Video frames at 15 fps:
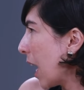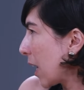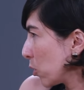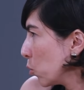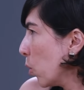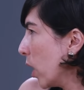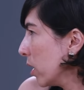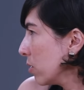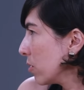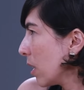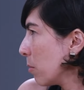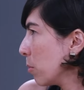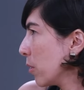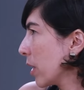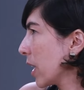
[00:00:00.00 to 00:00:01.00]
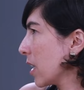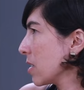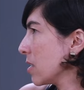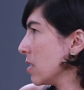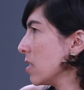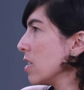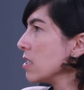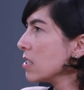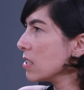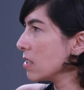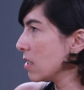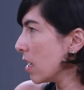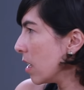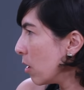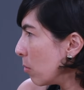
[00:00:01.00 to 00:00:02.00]
atuando na burocracia,
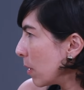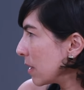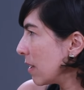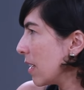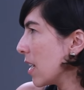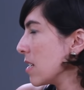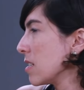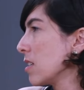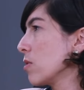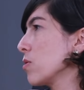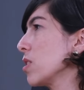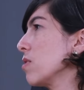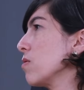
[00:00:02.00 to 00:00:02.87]
estão materializando